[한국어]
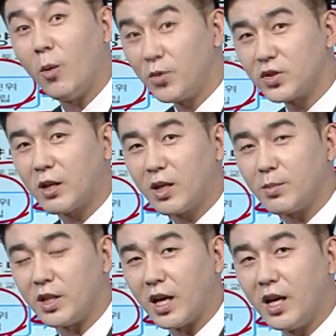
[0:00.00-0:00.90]
없는
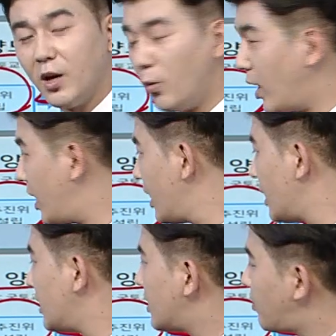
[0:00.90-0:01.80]
상황입니다. 왜?
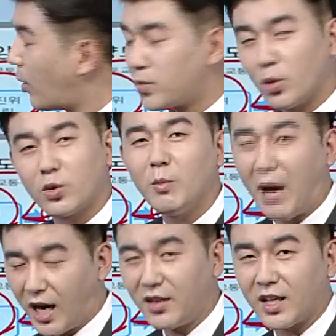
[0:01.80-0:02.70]
이제 법적으로
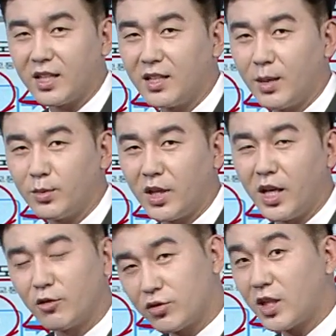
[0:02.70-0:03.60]
막아놨기 때문에
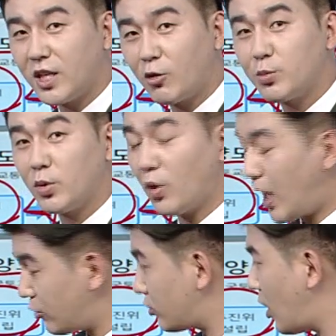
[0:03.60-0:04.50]
투자를 하고 싶어도
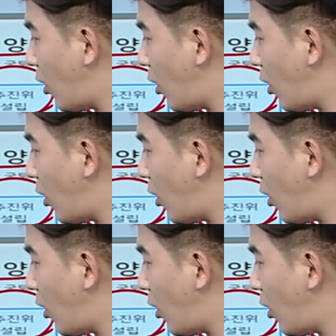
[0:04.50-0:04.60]
할 수가